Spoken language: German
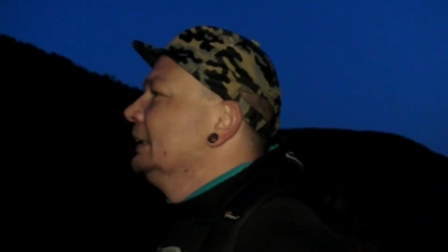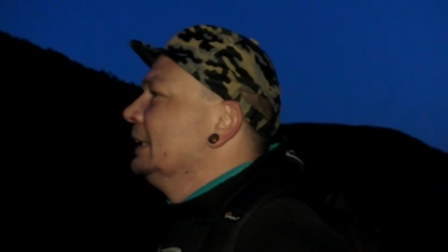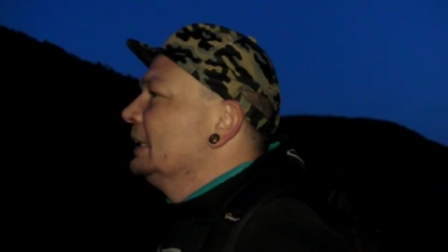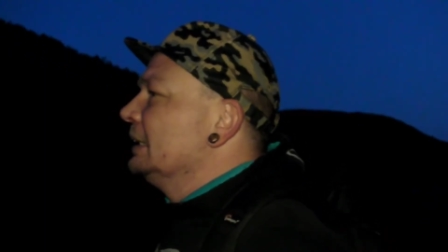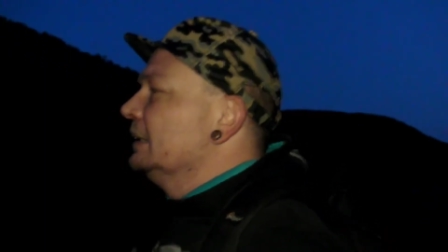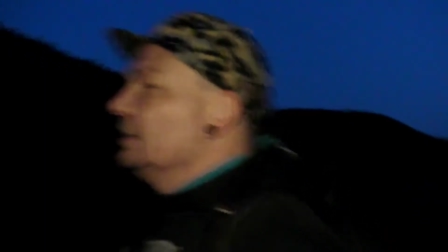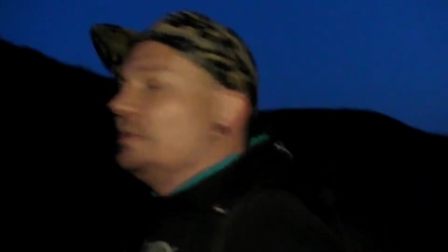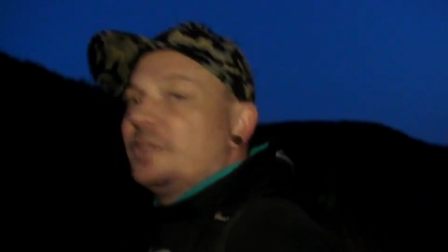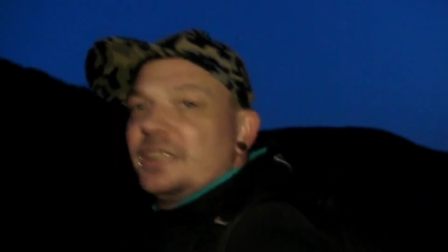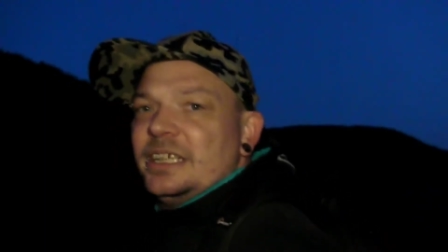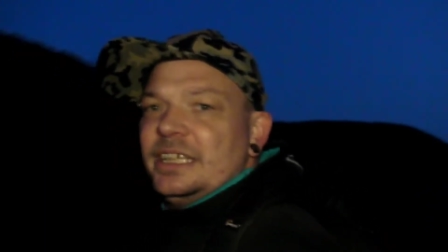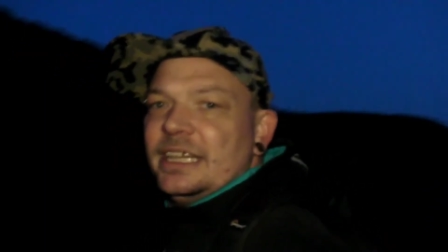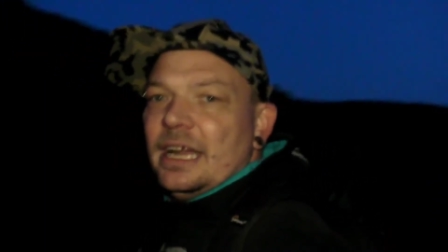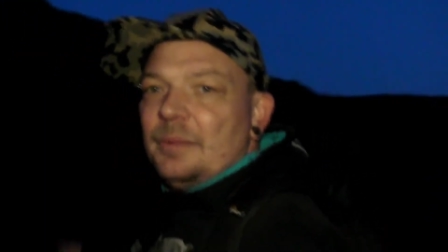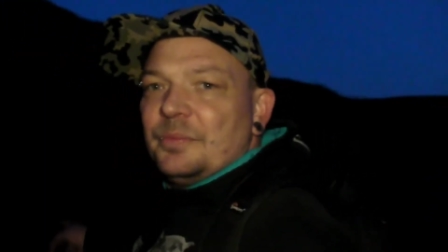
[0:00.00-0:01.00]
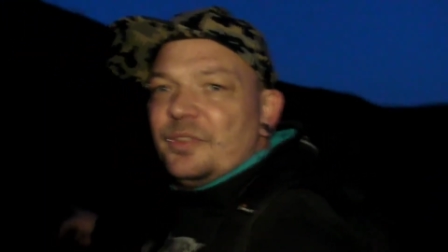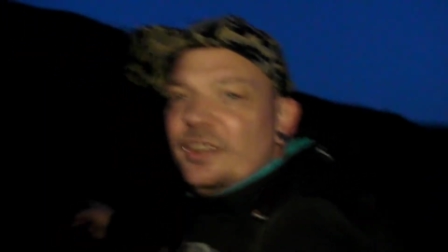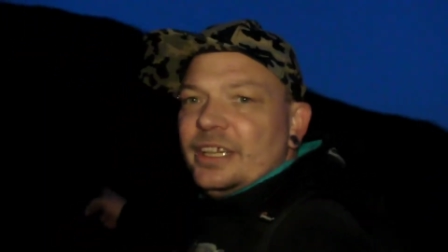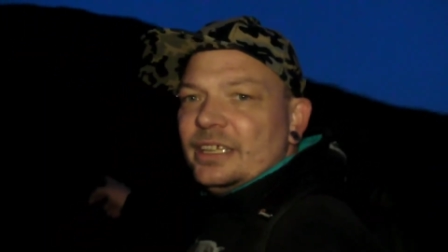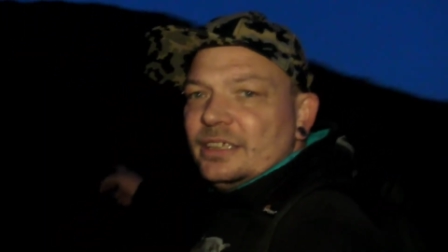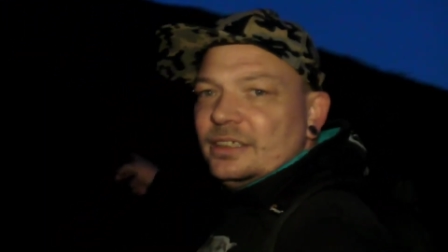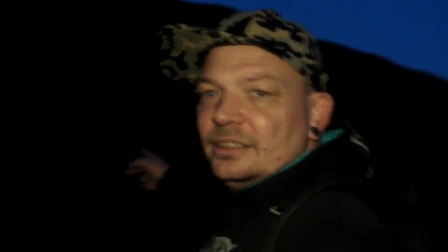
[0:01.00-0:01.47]
Ne? Wir sind hier am
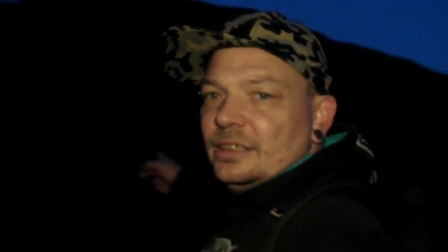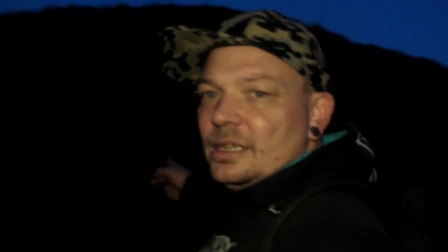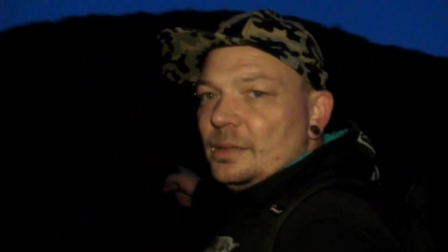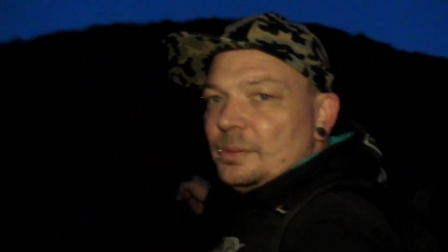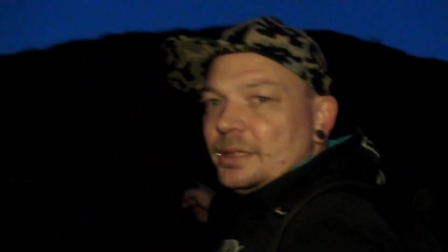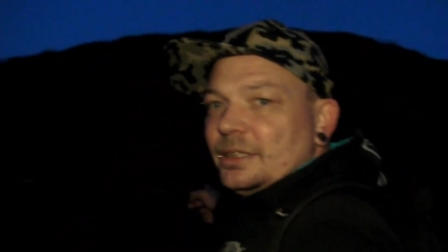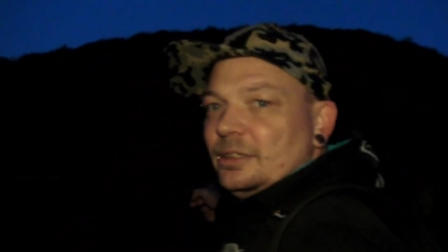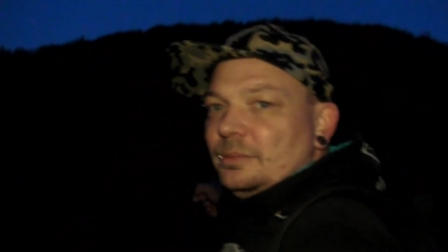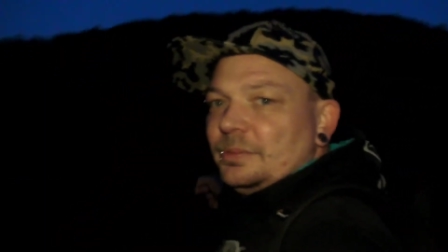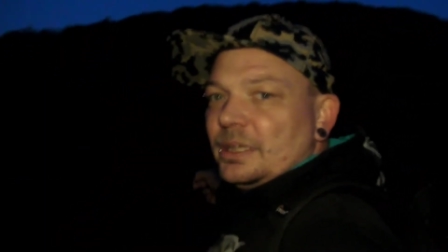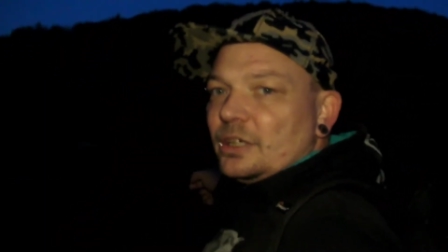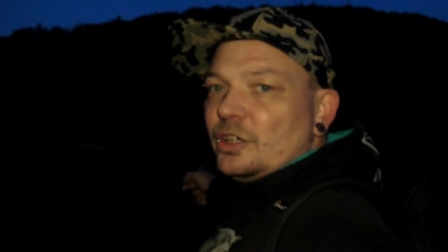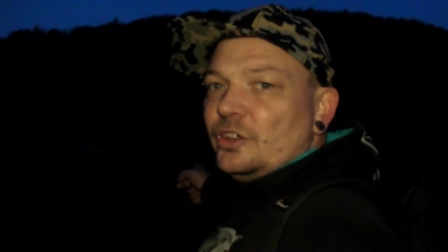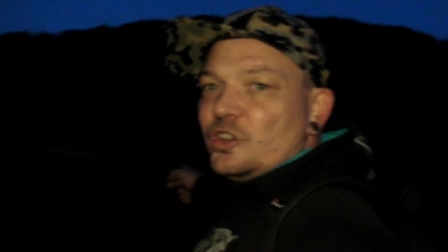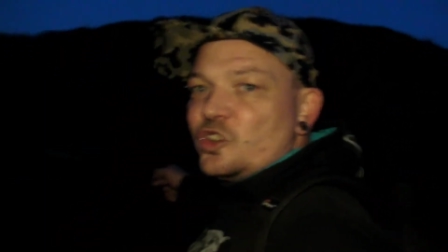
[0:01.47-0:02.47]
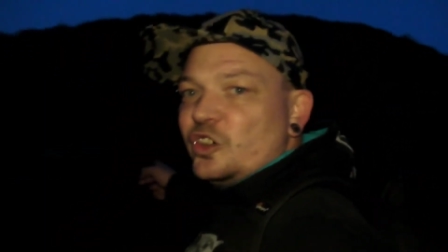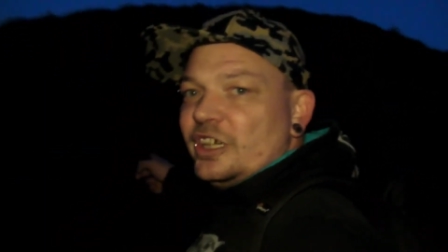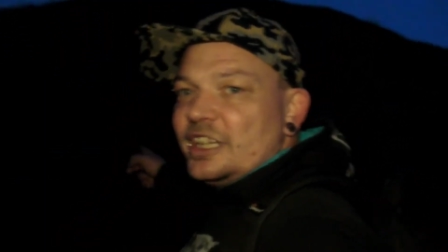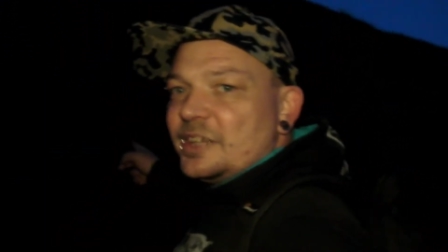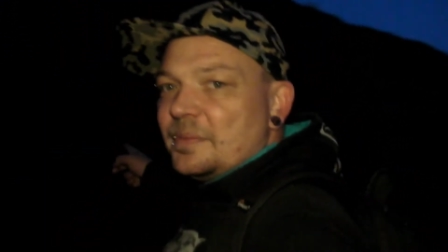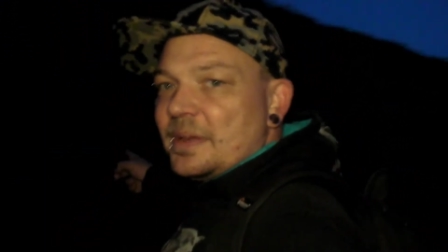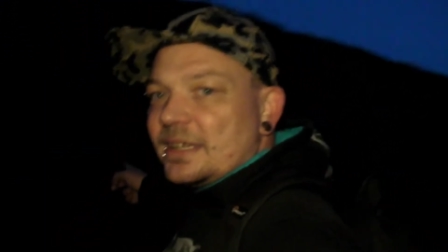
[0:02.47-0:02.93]
See, aber ich glaube, da könnt ihr schon
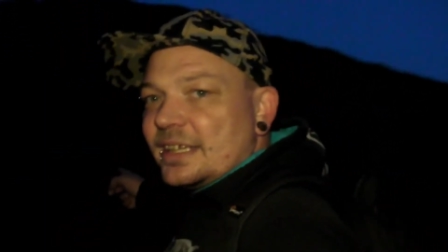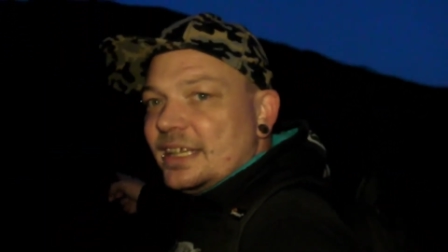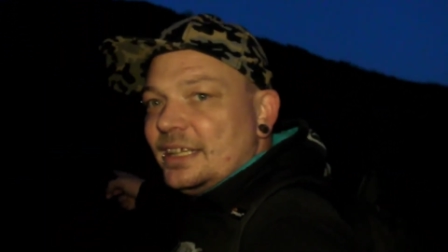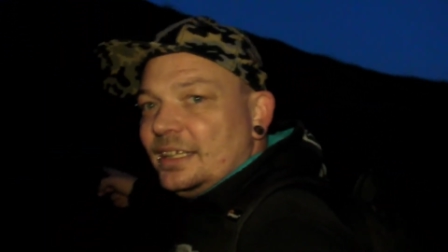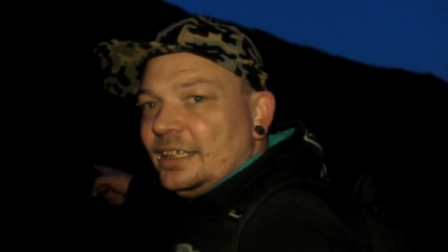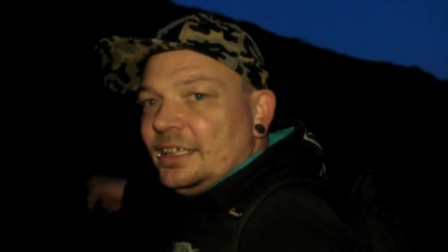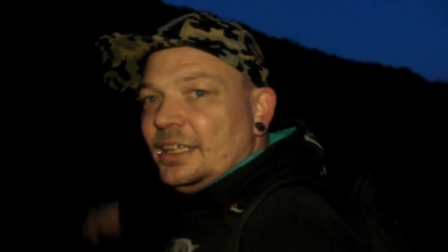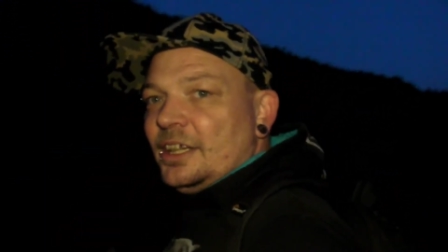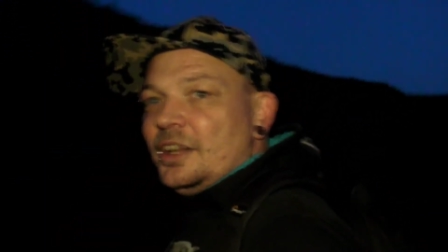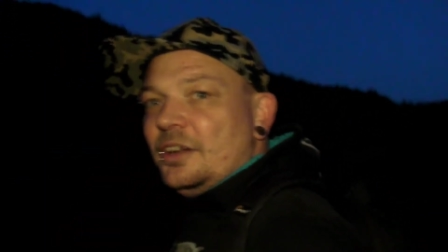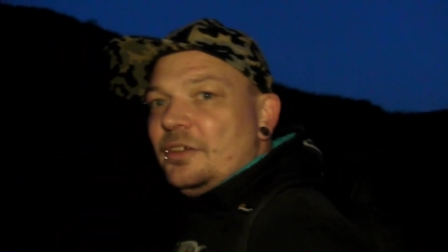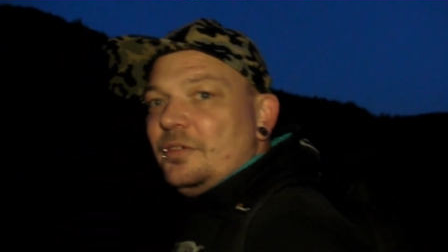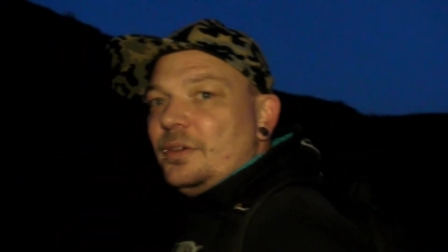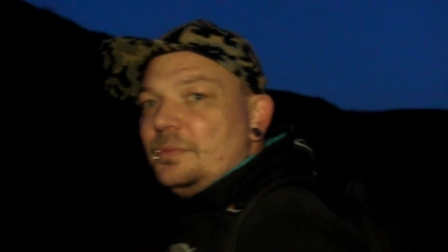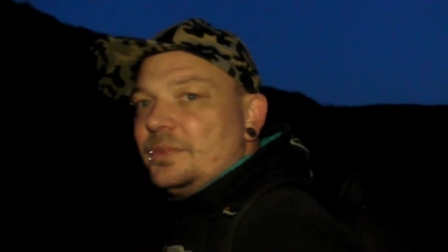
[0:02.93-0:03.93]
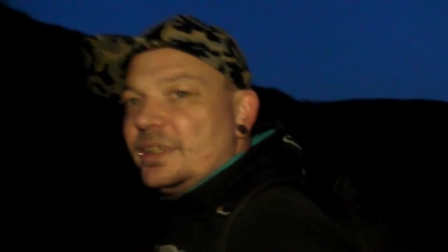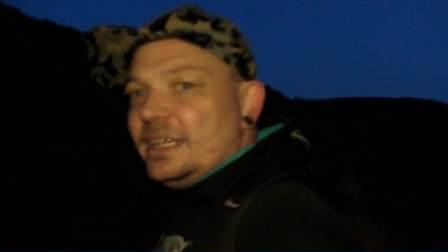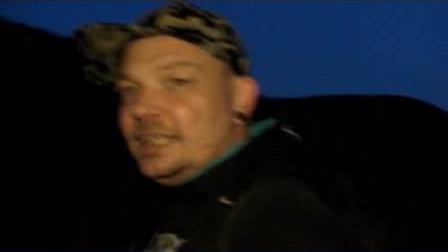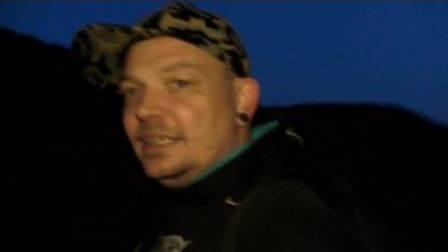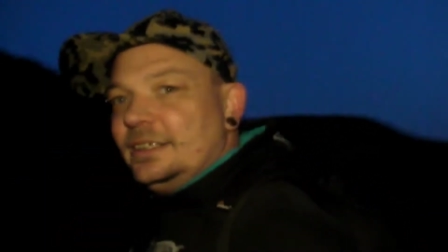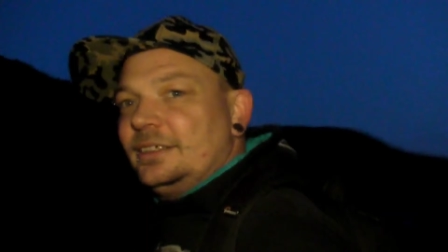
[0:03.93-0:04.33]
nichts mehr sehen vom See.